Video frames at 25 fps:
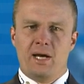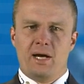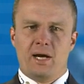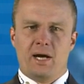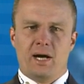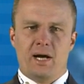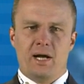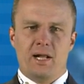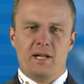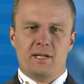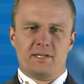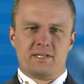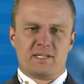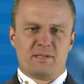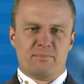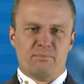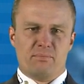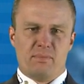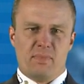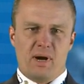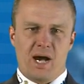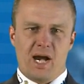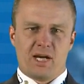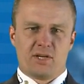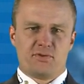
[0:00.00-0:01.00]
Als
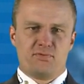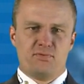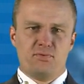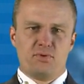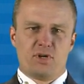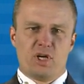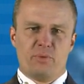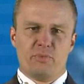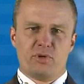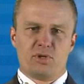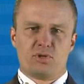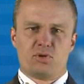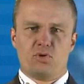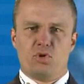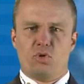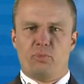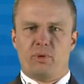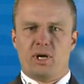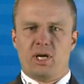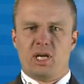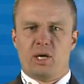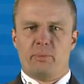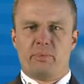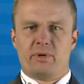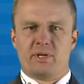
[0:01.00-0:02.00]
Marktführer mit
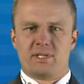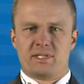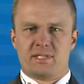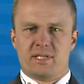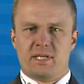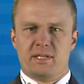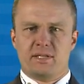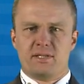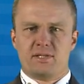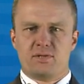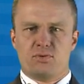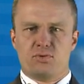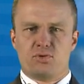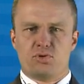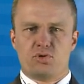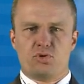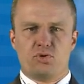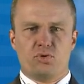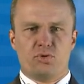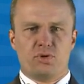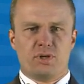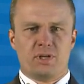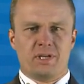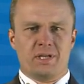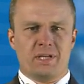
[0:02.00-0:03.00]
globaler Präsenz und
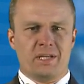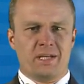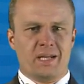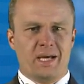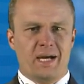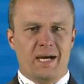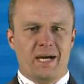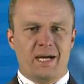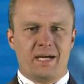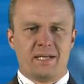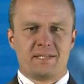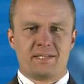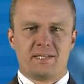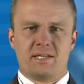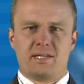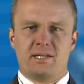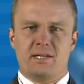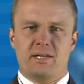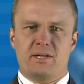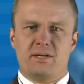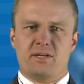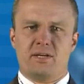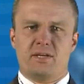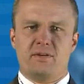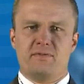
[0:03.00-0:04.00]
Kunden in 80
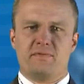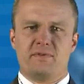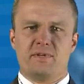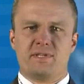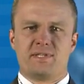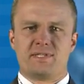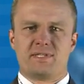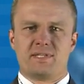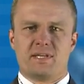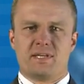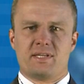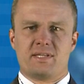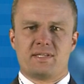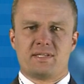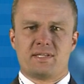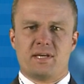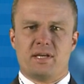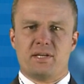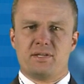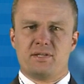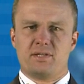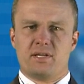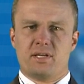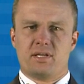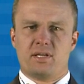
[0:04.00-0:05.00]
Ländern wird sich
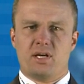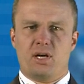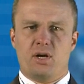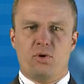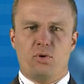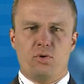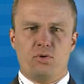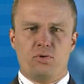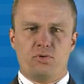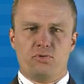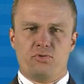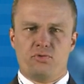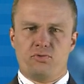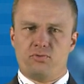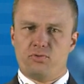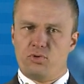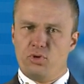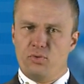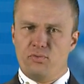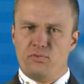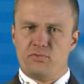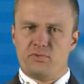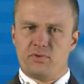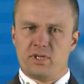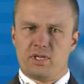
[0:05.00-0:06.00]
Suntech auch
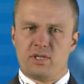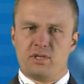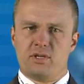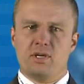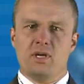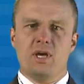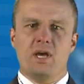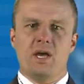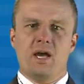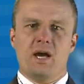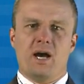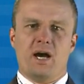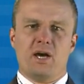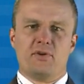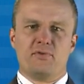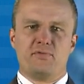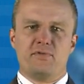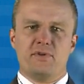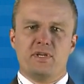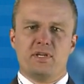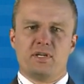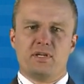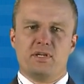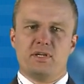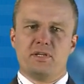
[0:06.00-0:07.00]
künftig an
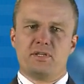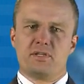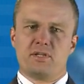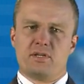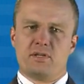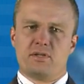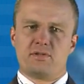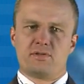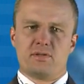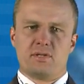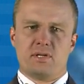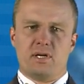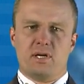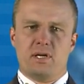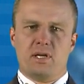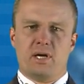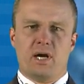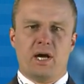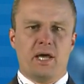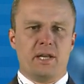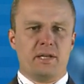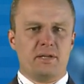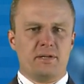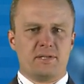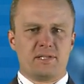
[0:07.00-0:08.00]
faire internationale
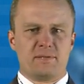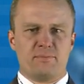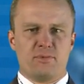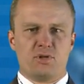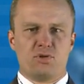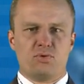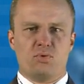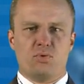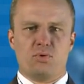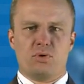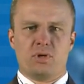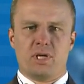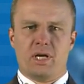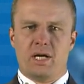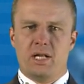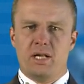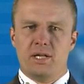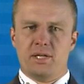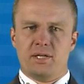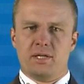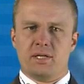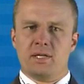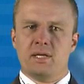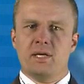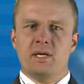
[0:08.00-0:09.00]
Handelsmethoden
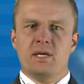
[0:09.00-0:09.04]
halten,